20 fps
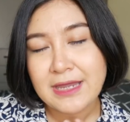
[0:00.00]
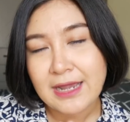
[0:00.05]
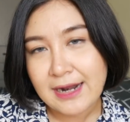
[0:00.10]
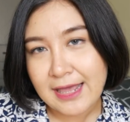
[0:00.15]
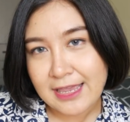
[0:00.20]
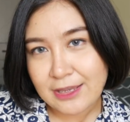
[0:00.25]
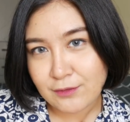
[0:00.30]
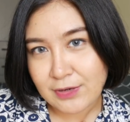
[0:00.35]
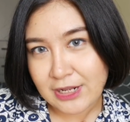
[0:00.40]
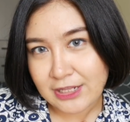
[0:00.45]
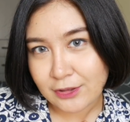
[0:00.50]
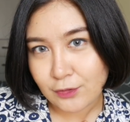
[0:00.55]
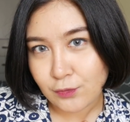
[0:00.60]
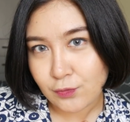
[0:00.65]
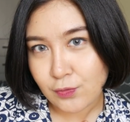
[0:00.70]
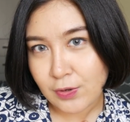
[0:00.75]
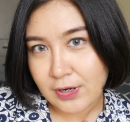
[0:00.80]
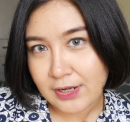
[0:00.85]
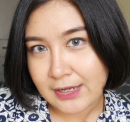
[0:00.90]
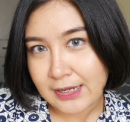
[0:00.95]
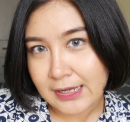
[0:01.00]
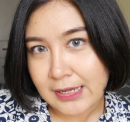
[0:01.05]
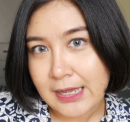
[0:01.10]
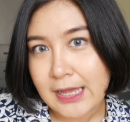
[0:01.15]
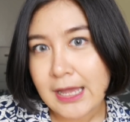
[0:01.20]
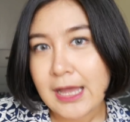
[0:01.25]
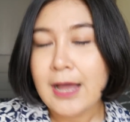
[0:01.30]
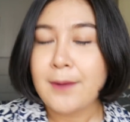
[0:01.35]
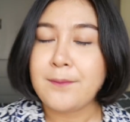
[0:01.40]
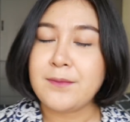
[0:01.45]
มีอะไรอยู่ในตัว
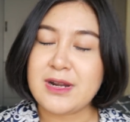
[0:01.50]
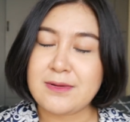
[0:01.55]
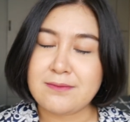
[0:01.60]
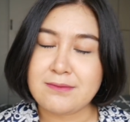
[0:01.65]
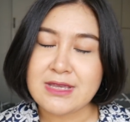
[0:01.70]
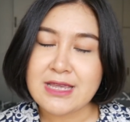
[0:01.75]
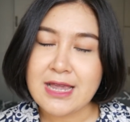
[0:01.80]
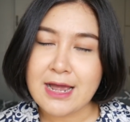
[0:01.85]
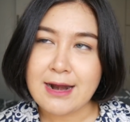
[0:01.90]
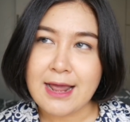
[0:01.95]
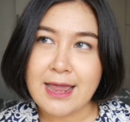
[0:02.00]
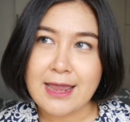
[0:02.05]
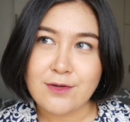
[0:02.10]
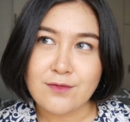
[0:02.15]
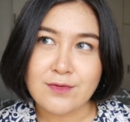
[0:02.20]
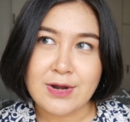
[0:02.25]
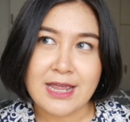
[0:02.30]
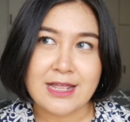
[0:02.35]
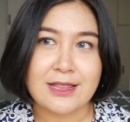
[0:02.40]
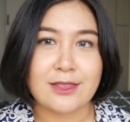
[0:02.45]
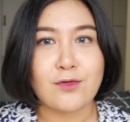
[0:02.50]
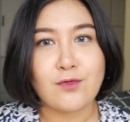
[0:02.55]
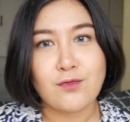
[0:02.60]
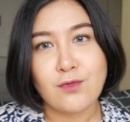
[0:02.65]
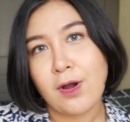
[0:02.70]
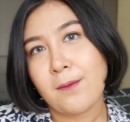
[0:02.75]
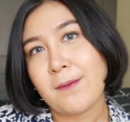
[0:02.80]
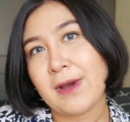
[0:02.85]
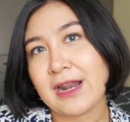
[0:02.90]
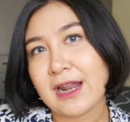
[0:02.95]
เหมือนมีอะไรอยู่ในตั
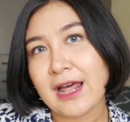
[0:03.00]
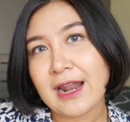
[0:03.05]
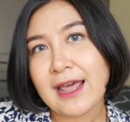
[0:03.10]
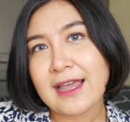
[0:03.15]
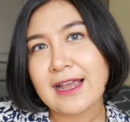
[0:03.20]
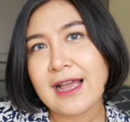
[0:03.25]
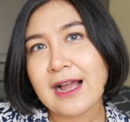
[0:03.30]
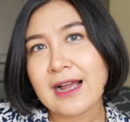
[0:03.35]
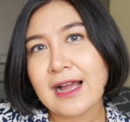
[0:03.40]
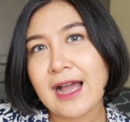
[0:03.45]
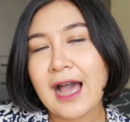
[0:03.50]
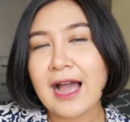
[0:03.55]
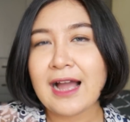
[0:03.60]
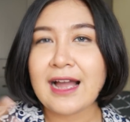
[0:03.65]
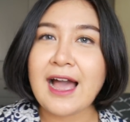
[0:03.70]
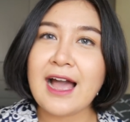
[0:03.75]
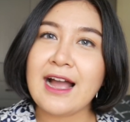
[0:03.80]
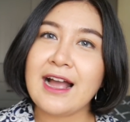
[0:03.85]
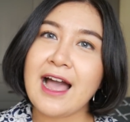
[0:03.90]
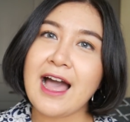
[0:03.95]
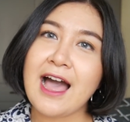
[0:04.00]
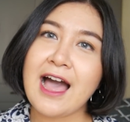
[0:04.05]
วเหมือนอะไรข้างๆ